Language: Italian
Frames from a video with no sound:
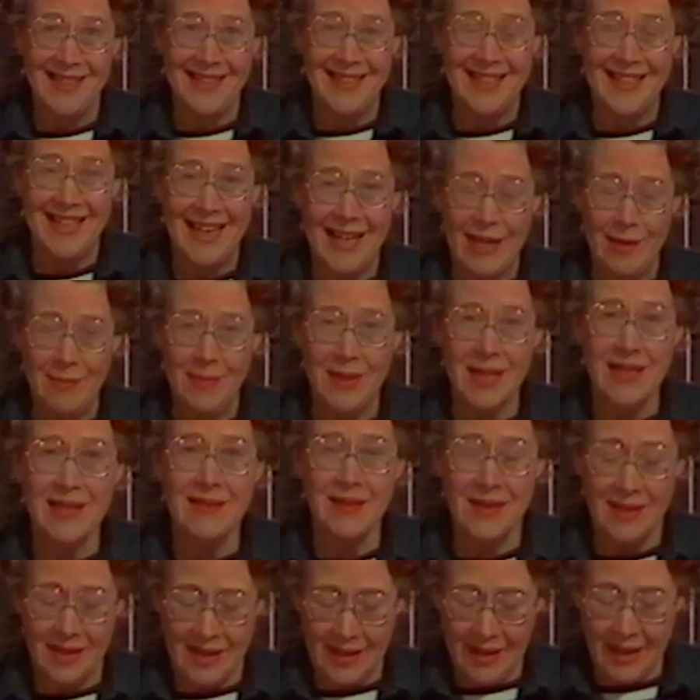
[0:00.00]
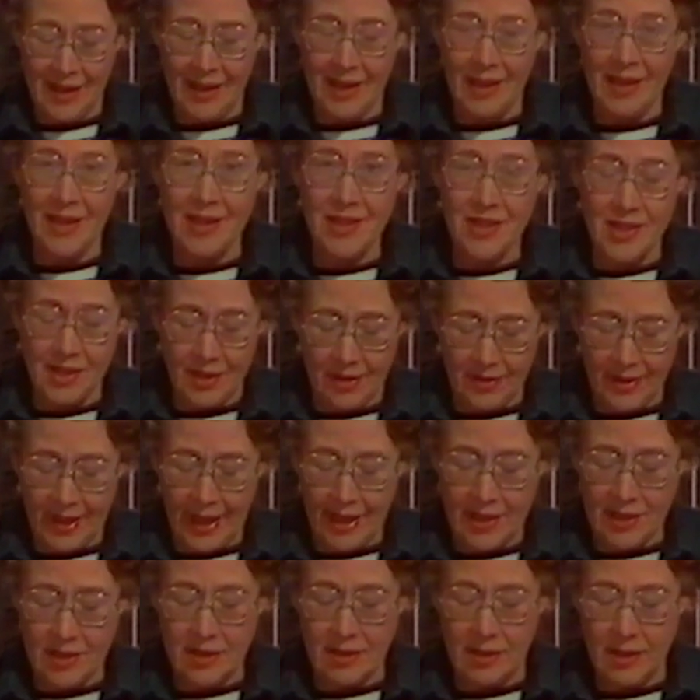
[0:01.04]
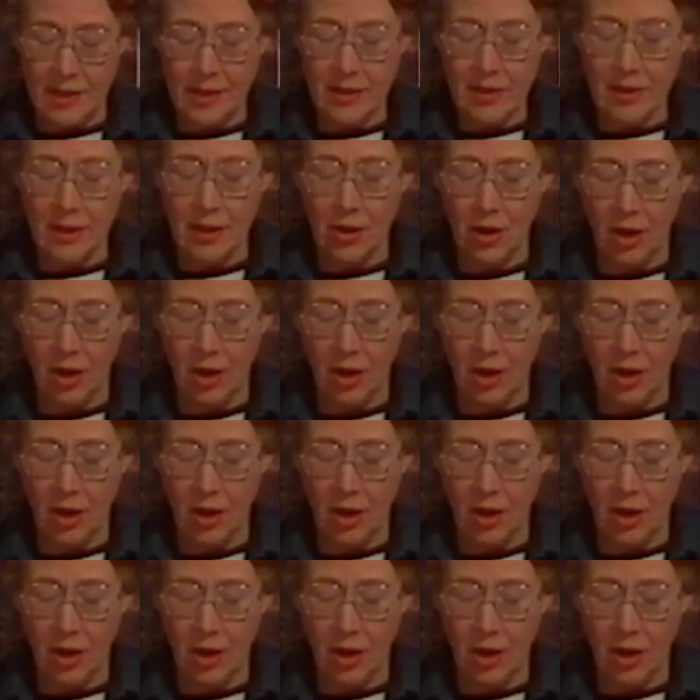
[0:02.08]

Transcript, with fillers: Un'altra caratteristica dell'anemone è che nella